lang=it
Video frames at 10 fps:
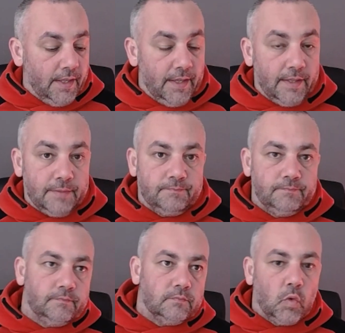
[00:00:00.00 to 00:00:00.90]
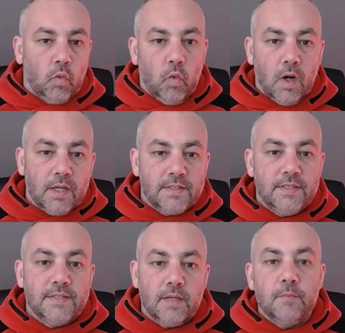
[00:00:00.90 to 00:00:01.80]
è
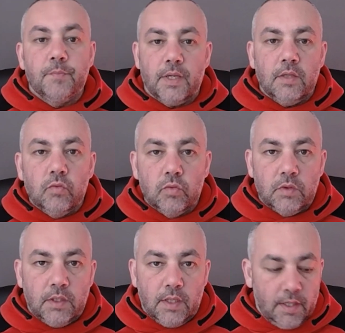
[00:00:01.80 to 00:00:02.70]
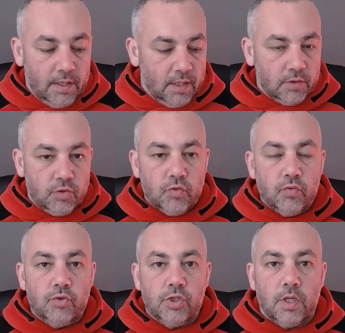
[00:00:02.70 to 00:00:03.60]
quasi sempre inutile
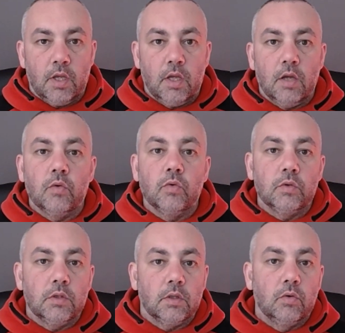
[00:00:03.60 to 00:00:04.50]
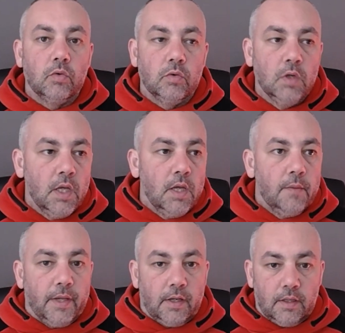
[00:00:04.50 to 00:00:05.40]
aggiungere un GU
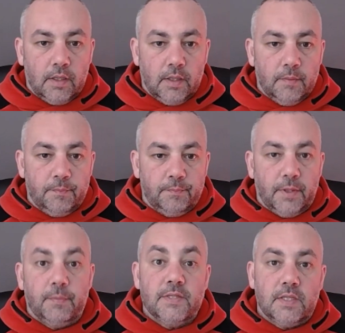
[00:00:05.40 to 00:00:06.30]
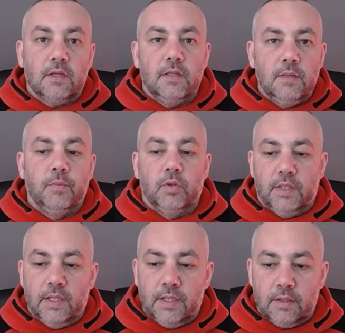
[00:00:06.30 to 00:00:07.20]
per, per pensare di
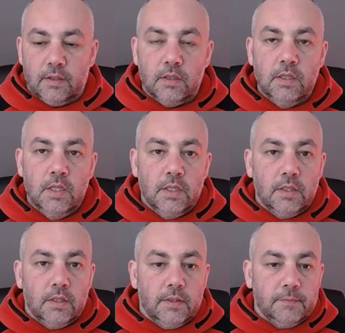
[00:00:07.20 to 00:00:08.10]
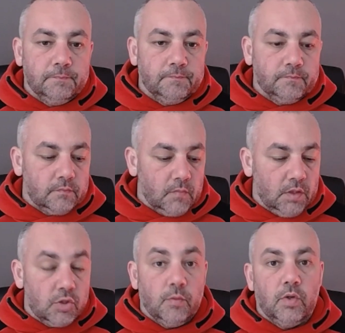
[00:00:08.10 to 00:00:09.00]
poter ehm,
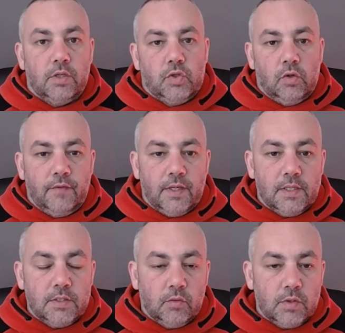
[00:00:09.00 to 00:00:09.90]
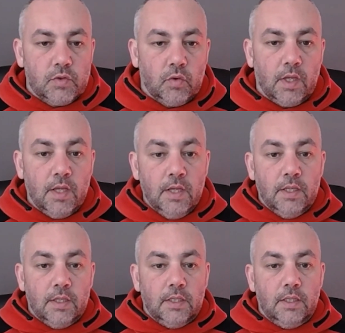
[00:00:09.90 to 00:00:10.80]
diciamo risolvere la
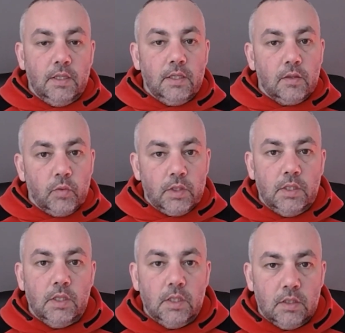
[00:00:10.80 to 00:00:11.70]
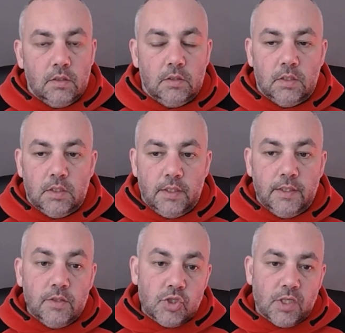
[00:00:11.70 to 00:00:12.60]
situazione. I liquidi eh,
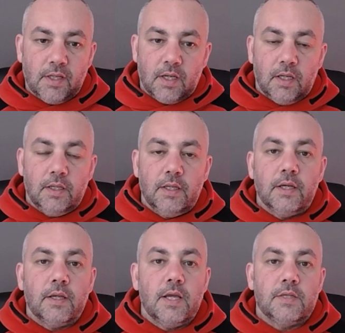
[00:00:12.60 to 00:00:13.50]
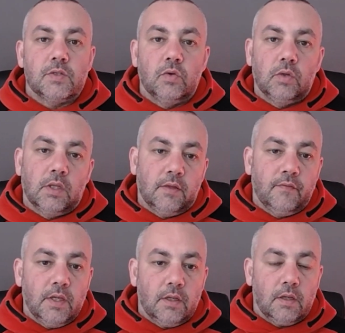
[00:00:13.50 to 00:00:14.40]
in generale riescono ad
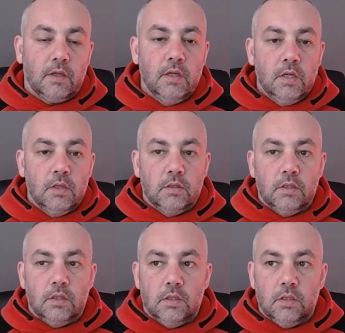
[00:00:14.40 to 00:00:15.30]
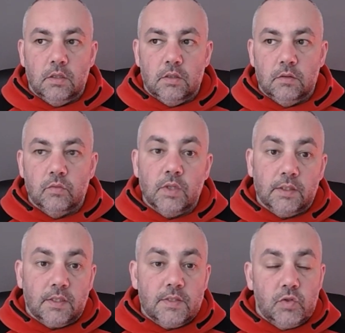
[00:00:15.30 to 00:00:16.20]
avere eh,
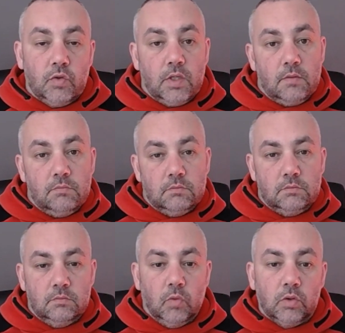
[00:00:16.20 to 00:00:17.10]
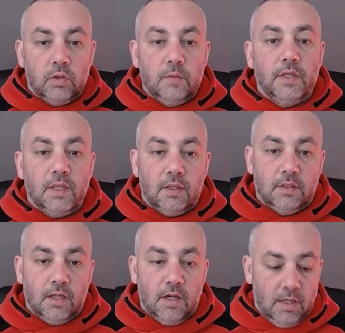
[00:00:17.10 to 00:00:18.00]
un'attrazione molto
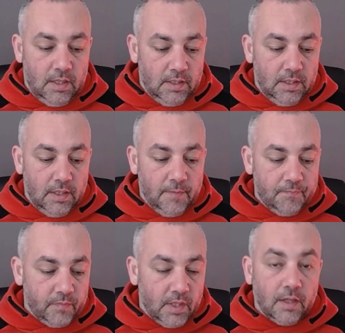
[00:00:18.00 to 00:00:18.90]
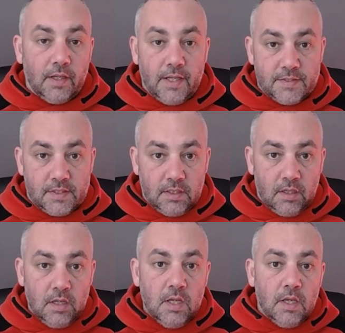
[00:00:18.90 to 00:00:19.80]
limitata alla,
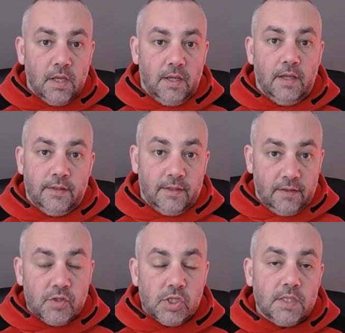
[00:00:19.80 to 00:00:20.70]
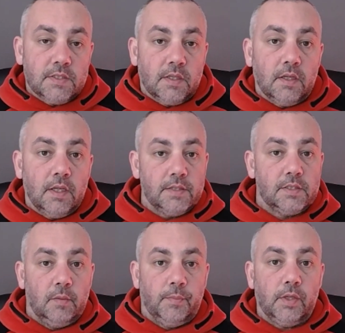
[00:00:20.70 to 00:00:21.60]
all'esca e nelle vicinanze
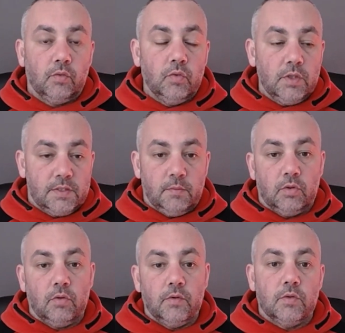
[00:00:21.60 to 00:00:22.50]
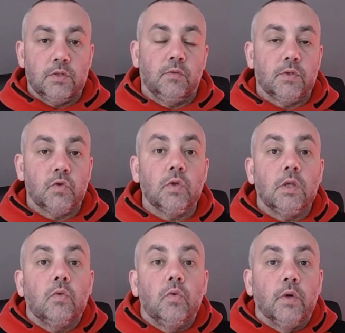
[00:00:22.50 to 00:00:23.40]
dell'esca, per cui se mi trovo in una situazione
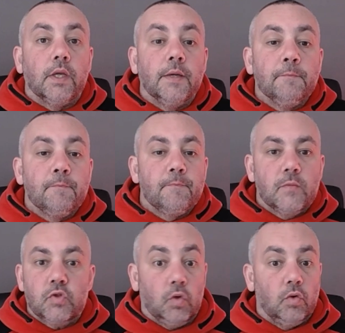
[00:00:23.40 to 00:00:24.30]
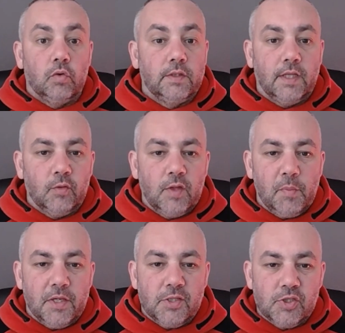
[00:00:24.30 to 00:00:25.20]
in cui sono lontano dai
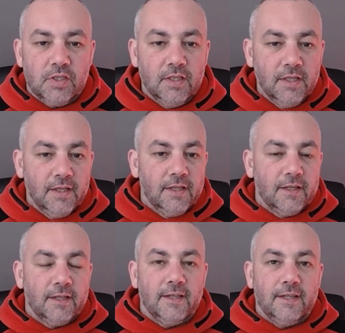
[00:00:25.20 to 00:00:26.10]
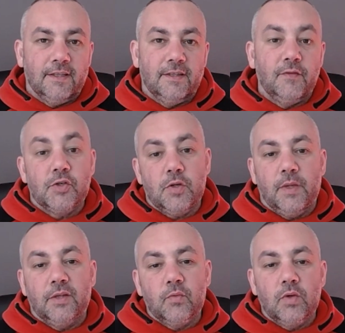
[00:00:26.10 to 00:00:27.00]
pesci, eh,
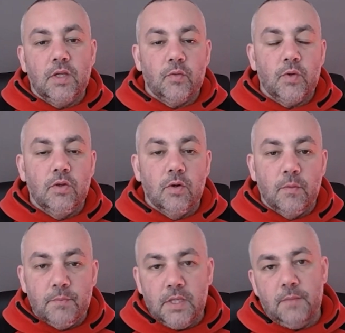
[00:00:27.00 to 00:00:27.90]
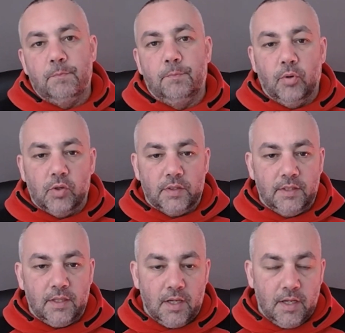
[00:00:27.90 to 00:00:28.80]
difficilmente un liquido mi
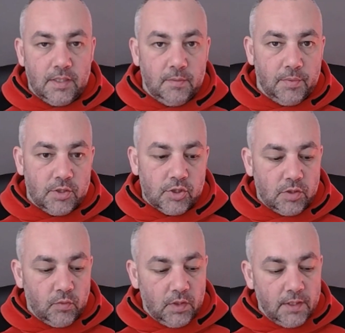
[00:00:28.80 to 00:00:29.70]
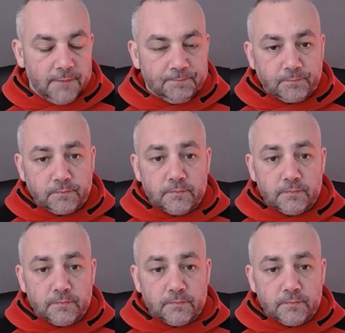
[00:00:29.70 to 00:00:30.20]
porterà i pesci. Quindi